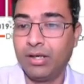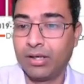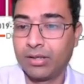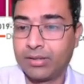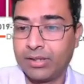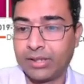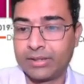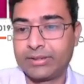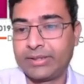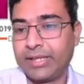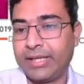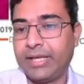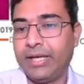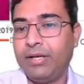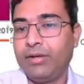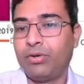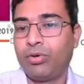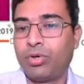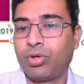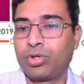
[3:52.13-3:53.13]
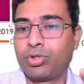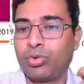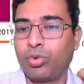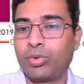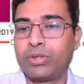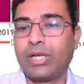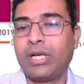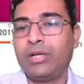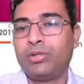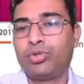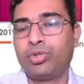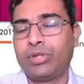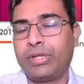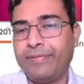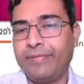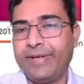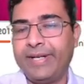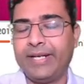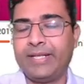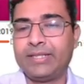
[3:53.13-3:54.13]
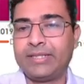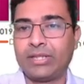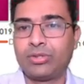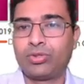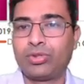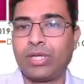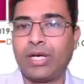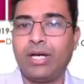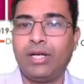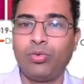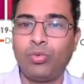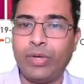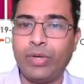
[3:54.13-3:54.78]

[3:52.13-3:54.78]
करते हैं और टोटल जो डिविडेंड जो था